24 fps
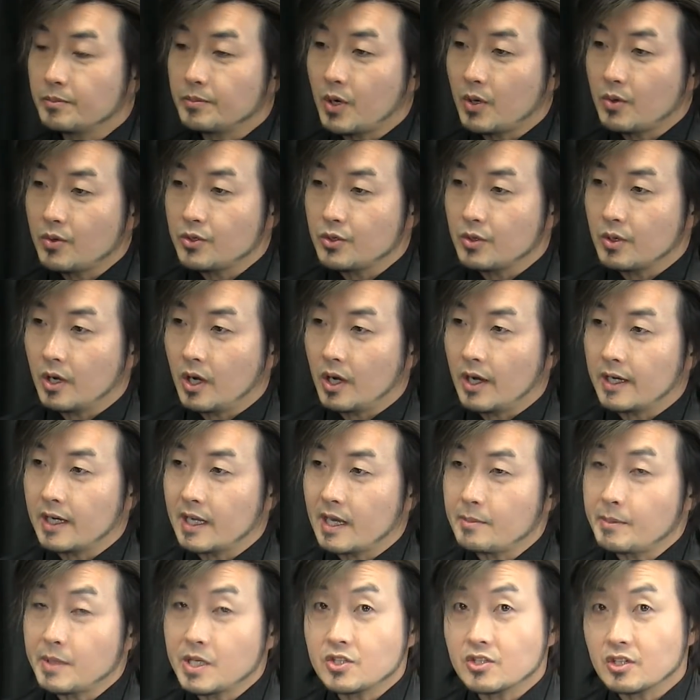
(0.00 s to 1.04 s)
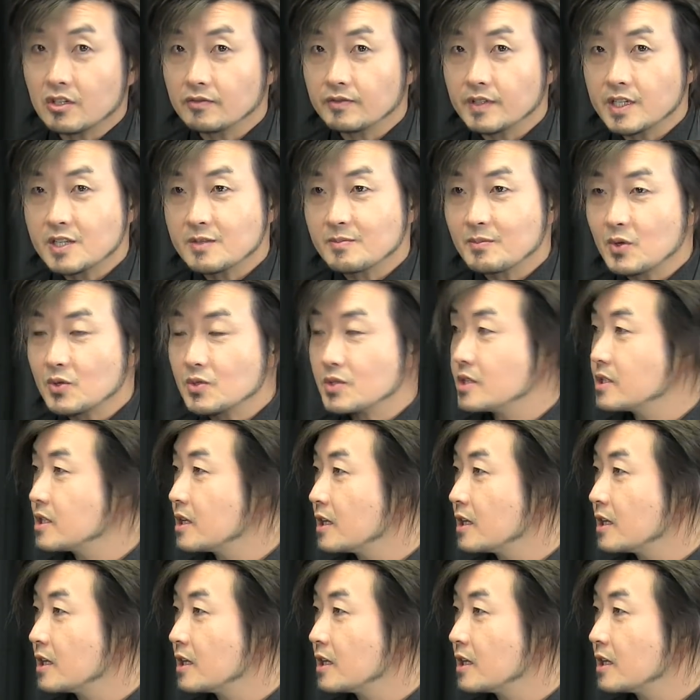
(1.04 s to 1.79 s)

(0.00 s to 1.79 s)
bao giờ online bây cho Facebook sẽ